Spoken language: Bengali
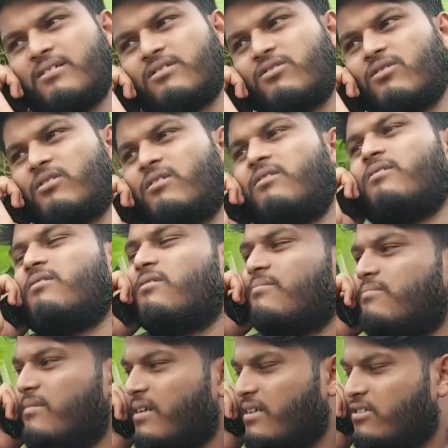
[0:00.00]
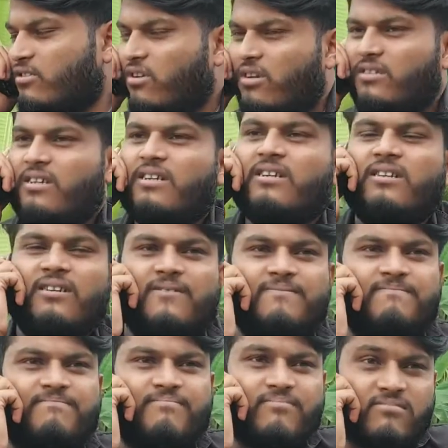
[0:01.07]
বাড়িতে সবাই কেমন আছে
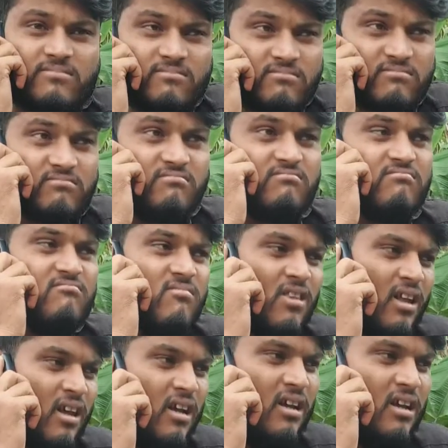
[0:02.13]
আচ্ছা ঠিক আছে